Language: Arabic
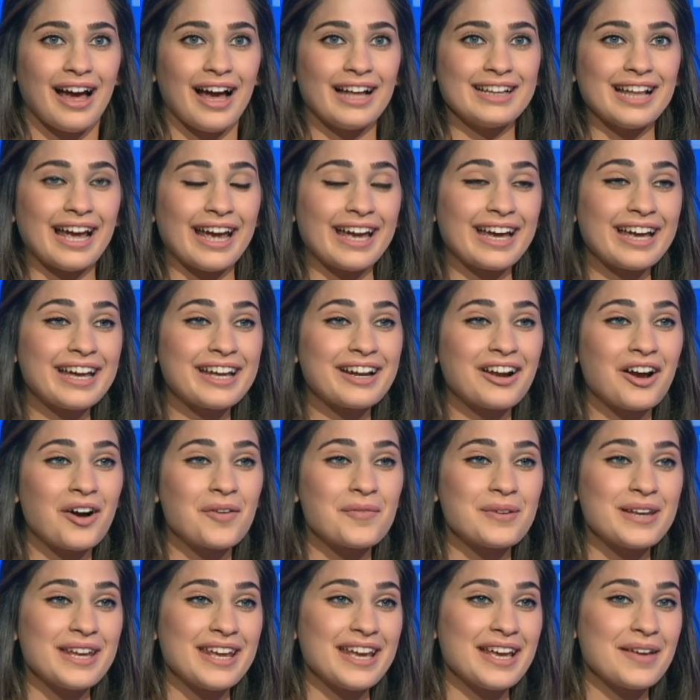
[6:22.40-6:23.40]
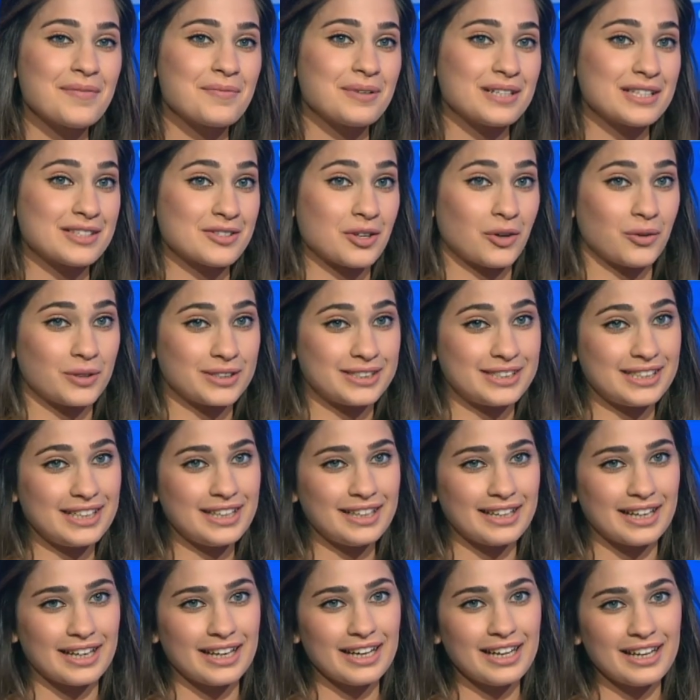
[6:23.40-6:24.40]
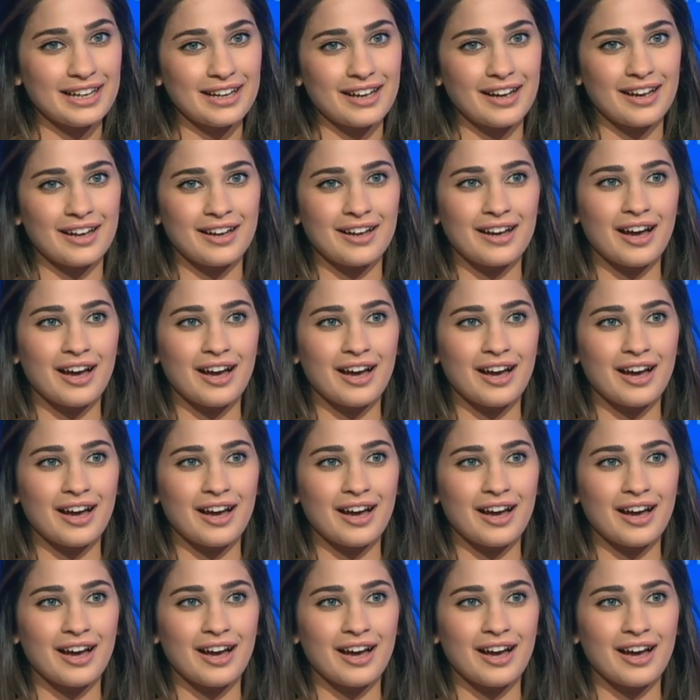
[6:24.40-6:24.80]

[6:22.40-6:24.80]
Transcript: هلا اخر خبريه بالسعوديه آه،